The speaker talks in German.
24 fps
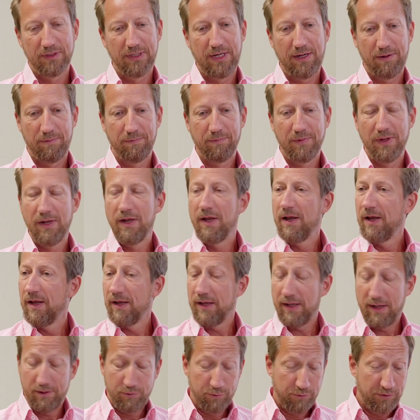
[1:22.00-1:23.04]
Ja.
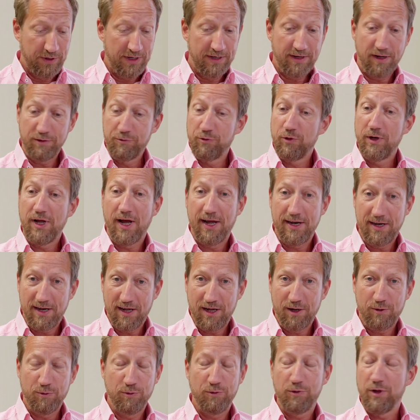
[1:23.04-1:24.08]
Also vielen Dank für die
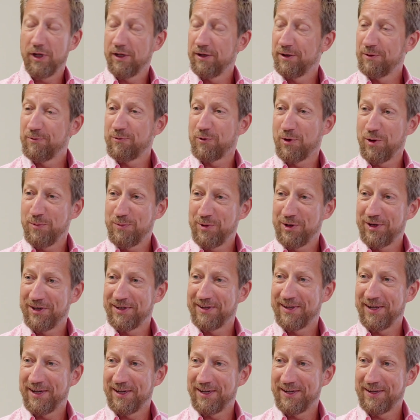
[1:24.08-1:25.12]
Einladung. Ich äh, freue mich,
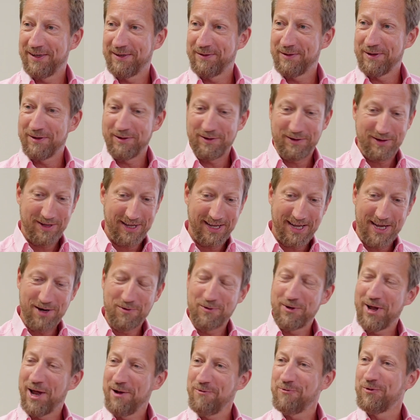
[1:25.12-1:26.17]
da Rede
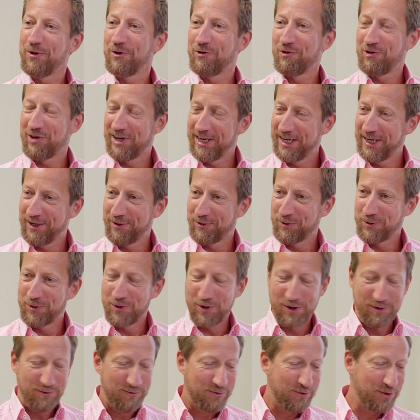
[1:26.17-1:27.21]
und Antwort stehen zu
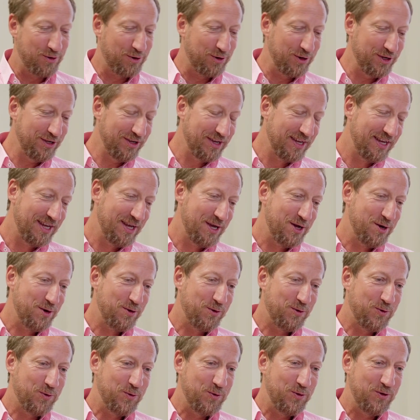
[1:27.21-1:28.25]
können für euch.
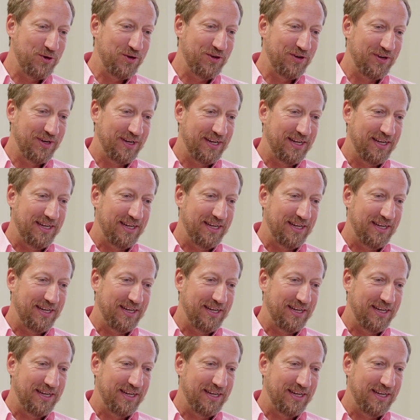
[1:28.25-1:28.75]
Und